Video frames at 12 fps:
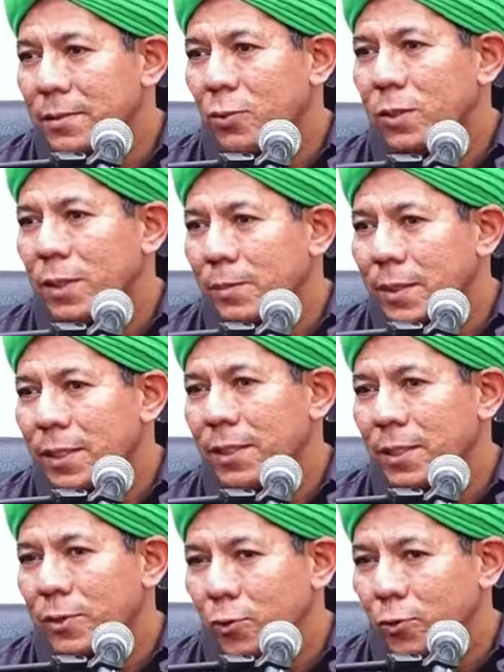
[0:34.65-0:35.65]
terutama
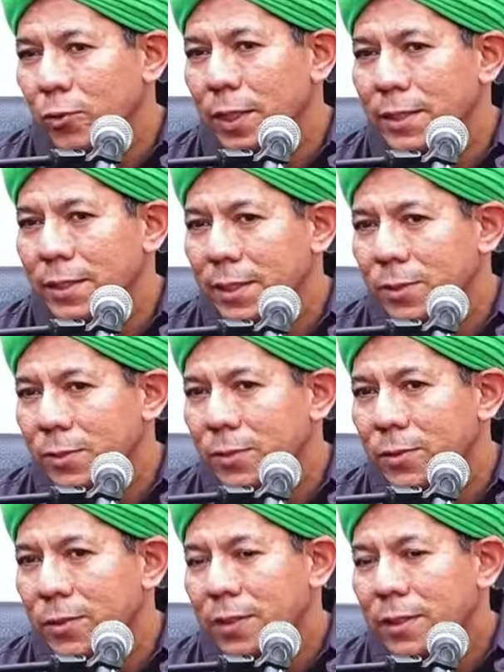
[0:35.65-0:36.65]
ketika turun ayat
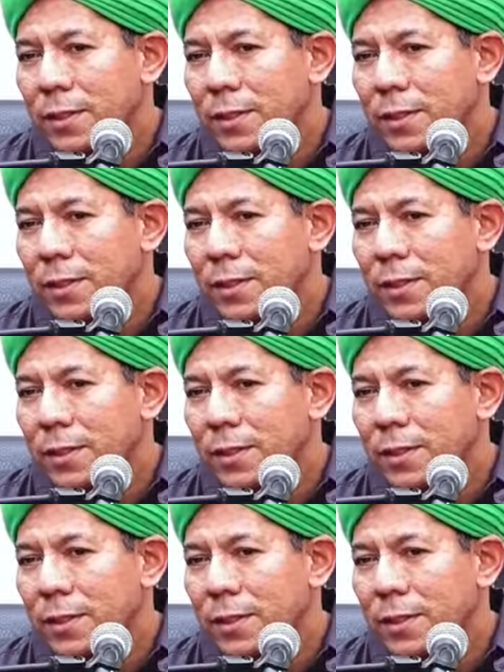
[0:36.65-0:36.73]
itu,